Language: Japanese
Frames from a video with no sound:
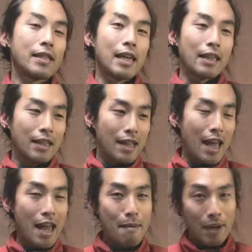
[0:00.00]
使っ
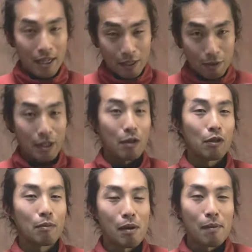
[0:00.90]
て、今から作っていこ
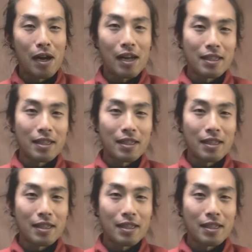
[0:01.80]
うと思いま